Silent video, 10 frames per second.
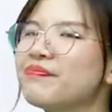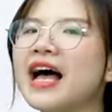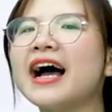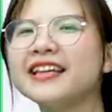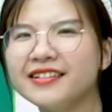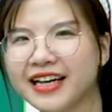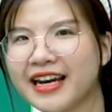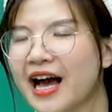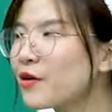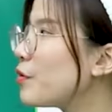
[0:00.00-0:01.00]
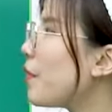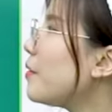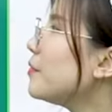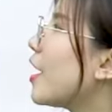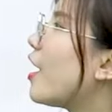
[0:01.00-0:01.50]
đã như thế nào đúng
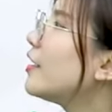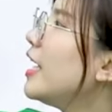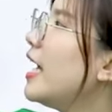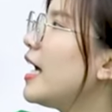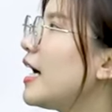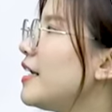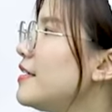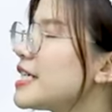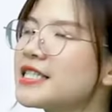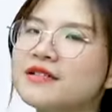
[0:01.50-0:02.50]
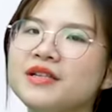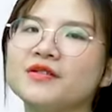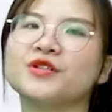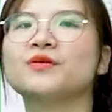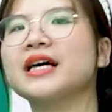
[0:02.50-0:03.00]
không? Còn Haruyasumi
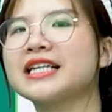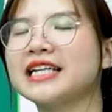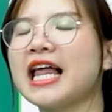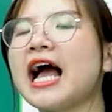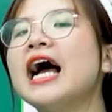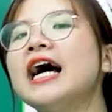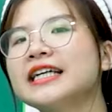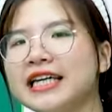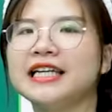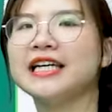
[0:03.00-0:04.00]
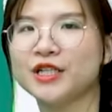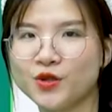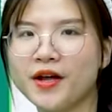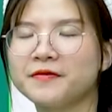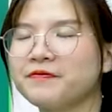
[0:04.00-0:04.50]
của chúng ta chính là kỳ nghỉ
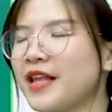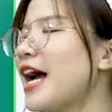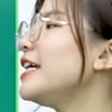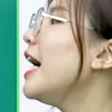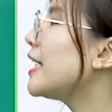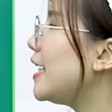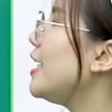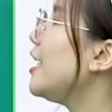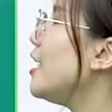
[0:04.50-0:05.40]
xuân. Hay kỳ